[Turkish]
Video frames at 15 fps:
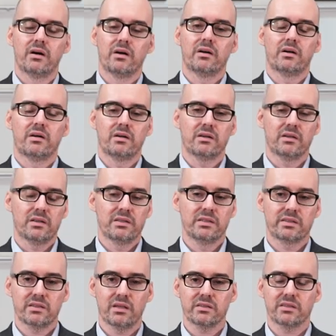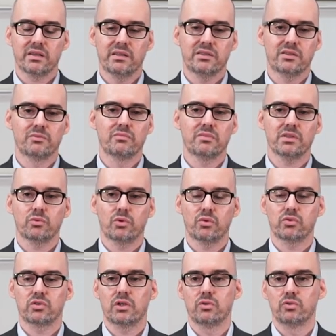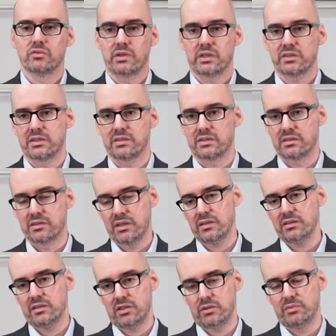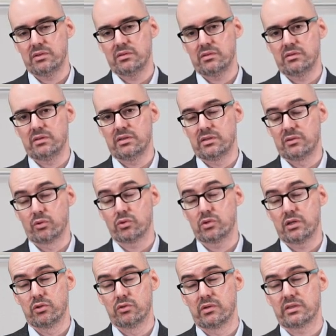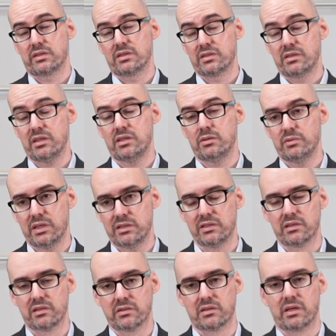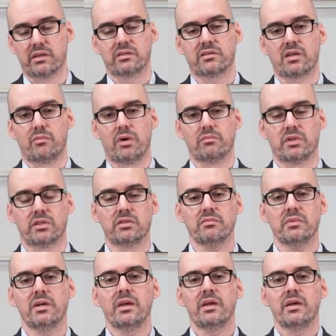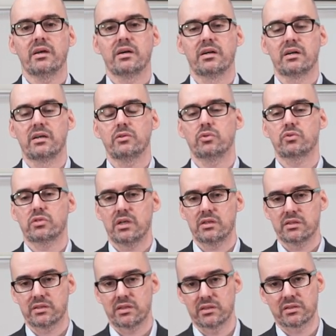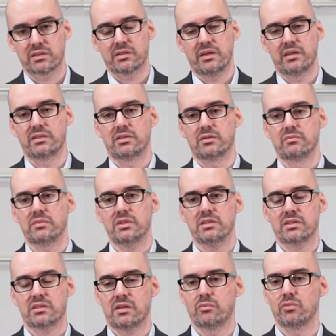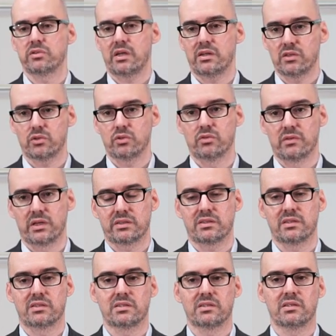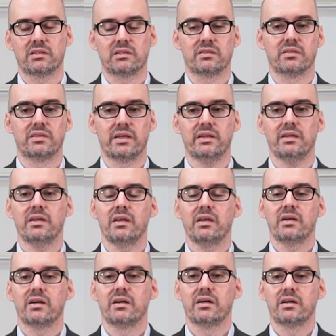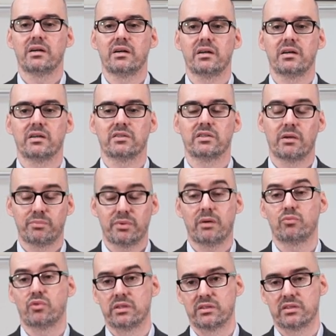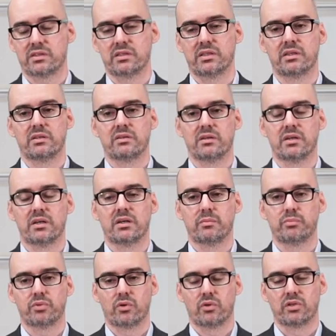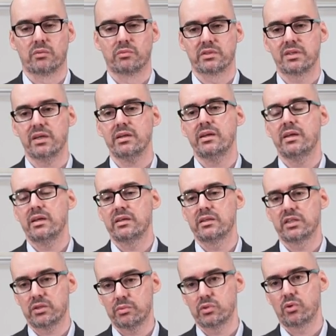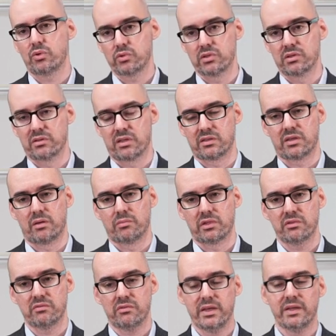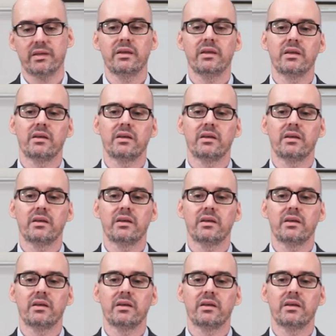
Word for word: Ee, lisans eğitimimi 9 Eylül Üniversitesi'nden 2009 e, Eylül Üniversitesi'nde 2007 yılında tamamladım. Yüksek lisans eğitimimi İstanbul Teknik Üniversitesi'de e, deprem mühendisliği programında 2009 yılında tamamladım ve